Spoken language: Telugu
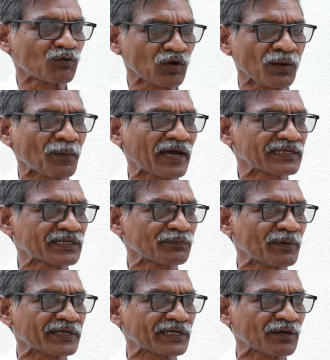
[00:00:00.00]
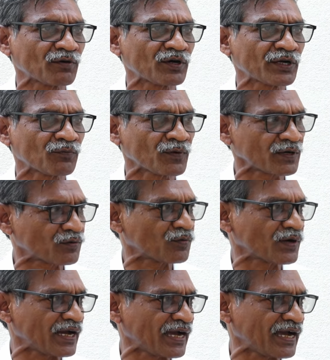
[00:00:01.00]
కుల పార్టీ పెట్టేవాడు ఎవడు
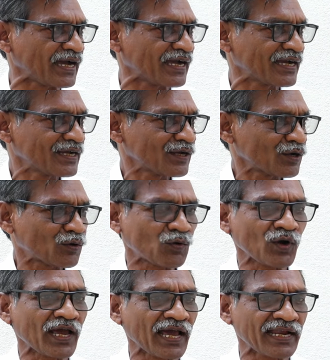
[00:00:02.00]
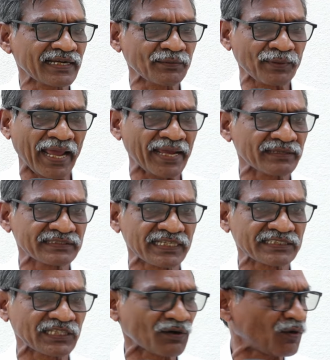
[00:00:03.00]
కూడా కులాలకు న్యాయం
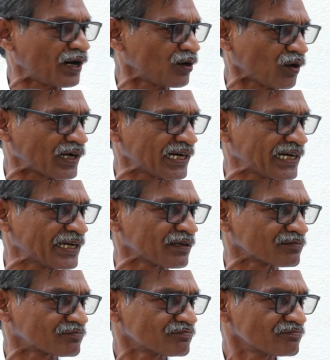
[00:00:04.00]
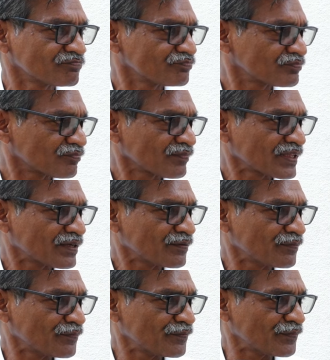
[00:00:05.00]
చేసేవాళ్ళు ఒక్కళ్ళు లేరు
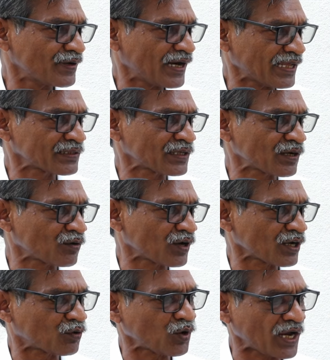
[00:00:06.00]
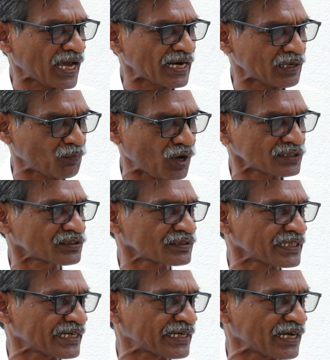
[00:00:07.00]
వీళ్ళందరూ కూడా కులాలను మోసం
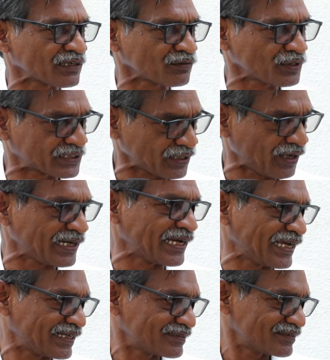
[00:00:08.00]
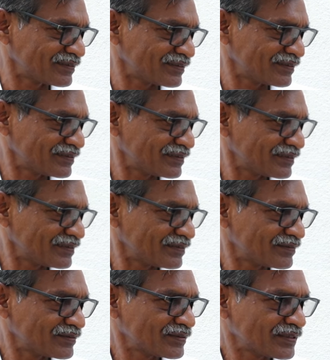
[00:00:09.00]
చేయడానికి వచ్చిన వాళ్ళే
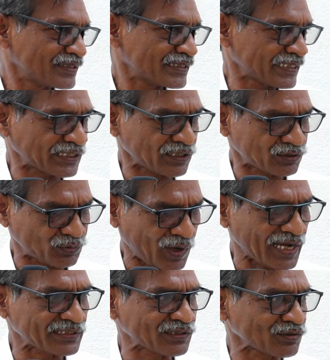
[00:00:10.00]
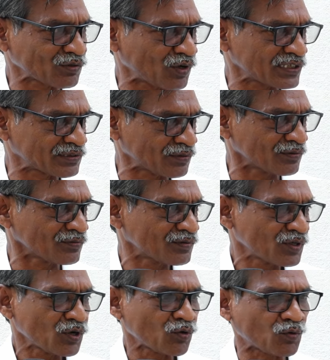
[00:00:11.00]
ఇతను స్వార్థం కోసం
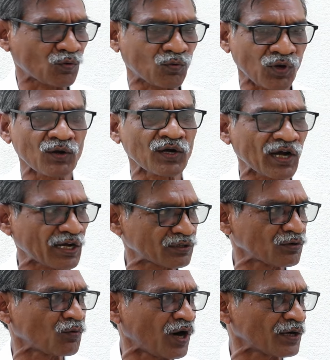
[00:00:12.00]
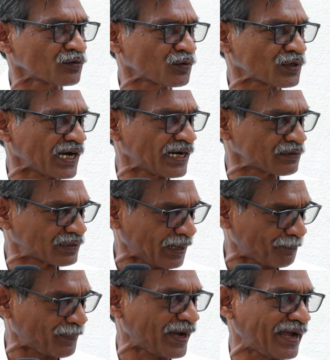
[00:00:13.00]
కులం కార్డును వాడుకుంటున్నాడు
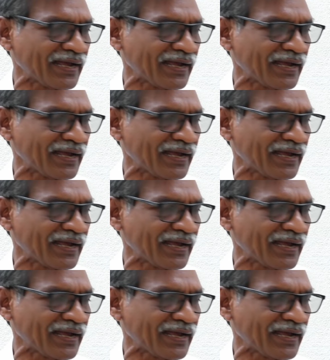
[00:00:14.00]
తప్ప